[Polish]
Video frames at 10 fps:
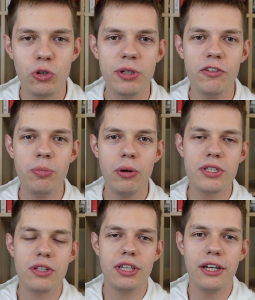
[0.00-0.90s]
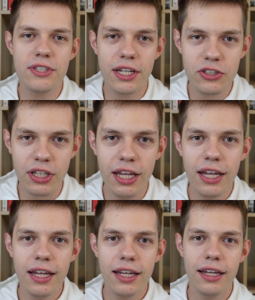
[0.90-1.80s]
klubie w Polsce. Od tego zacznę.
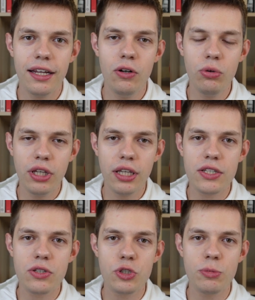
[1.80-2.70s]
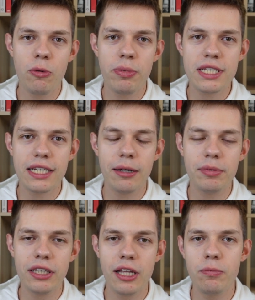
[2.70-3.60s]
E, Lukinias otrzymał paskę
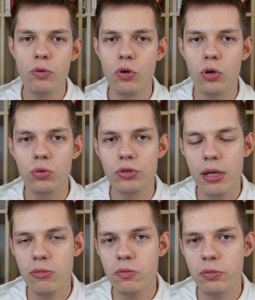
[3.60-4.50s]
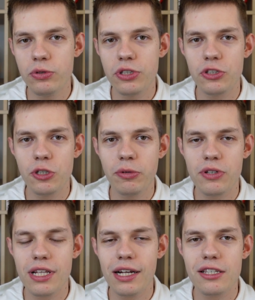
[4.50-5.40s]
kapitana pół roku temu, później
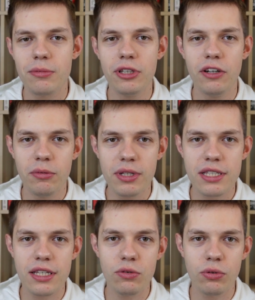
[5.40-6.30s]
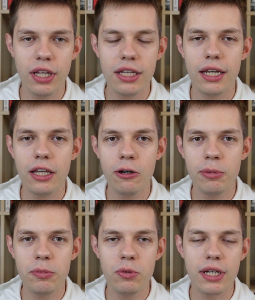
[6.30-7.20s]
szybko znalazł sobie nowe miejsce zatrudnienia i
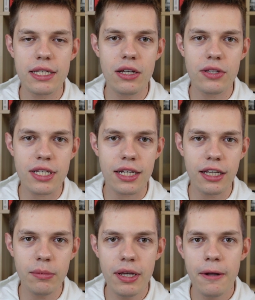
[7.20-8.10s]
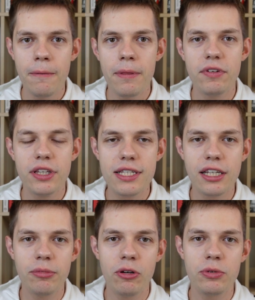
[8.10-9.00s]
kopie piłkę za oceanem.
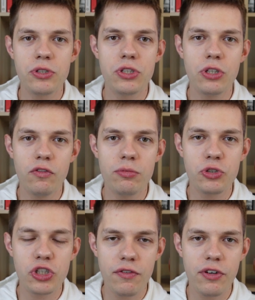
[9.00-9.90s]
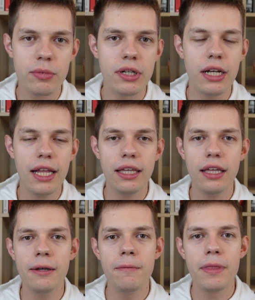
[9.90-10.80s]
Wieteska miał być nowym szefem
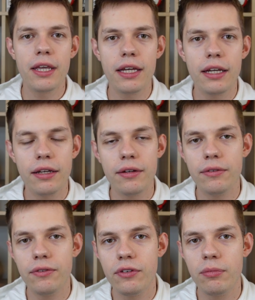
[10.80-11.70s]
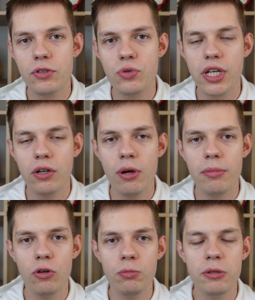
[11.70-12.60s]
Legii. E, w meczu
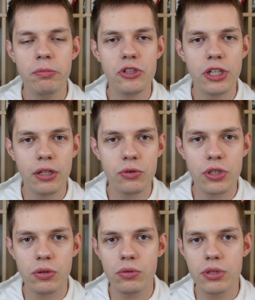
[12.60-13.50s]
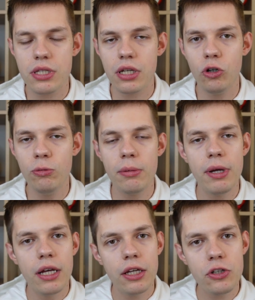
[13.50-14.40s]
Zagłębia Lubin pożegnał się z klubem
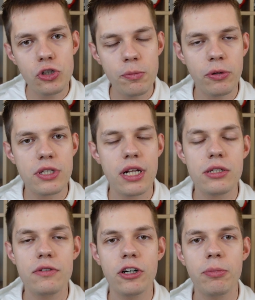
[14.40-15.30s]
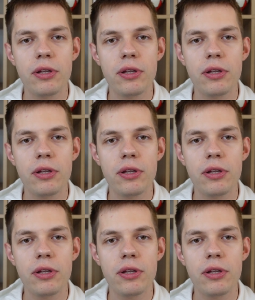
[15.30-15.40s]
i szybko znalazł nowego